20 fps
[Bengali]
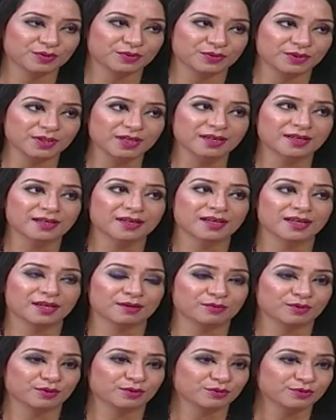করি
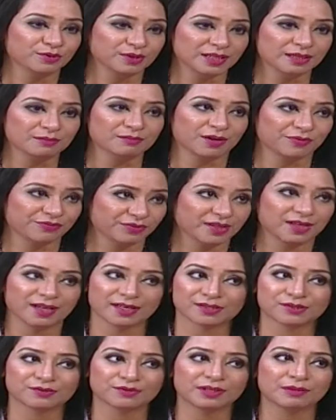এবং রুটিন মাফিক
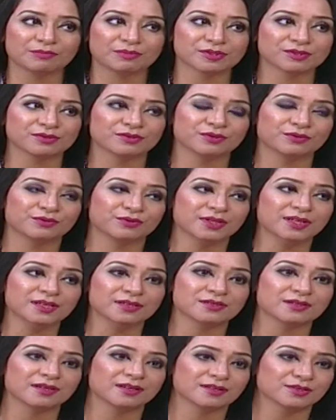কাজ করতে পছন্দ করি
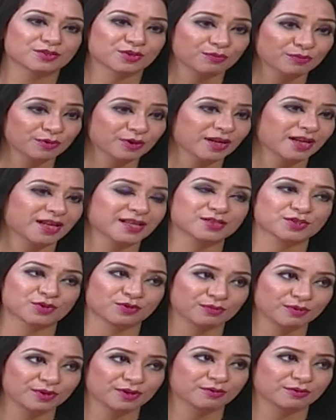সময়ের কাজ
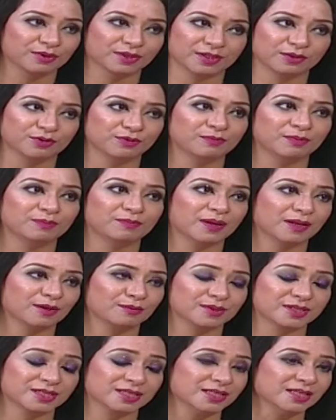সময়ে করতে খুব
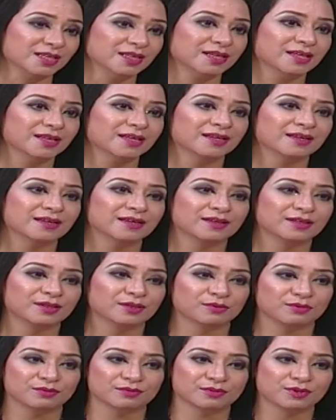ভালোবাসি
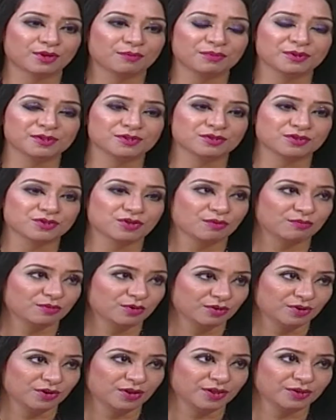তো সব কিছু
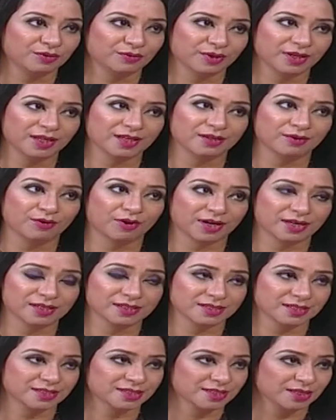সমন্বয় করেই করার
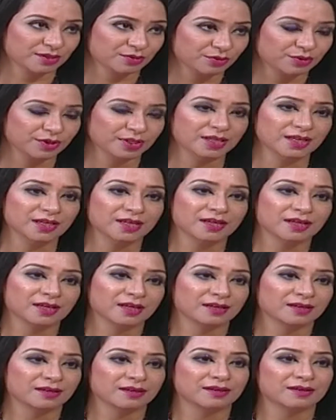চেষ্টা করি
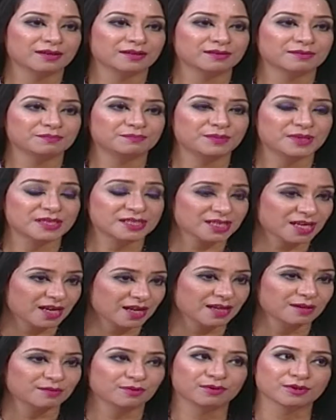পেশা
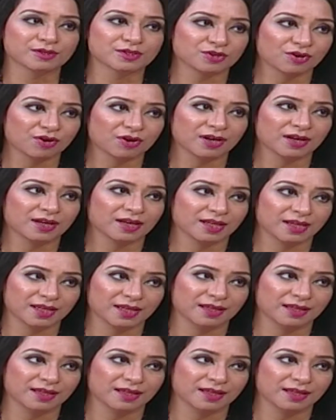এবং শখকে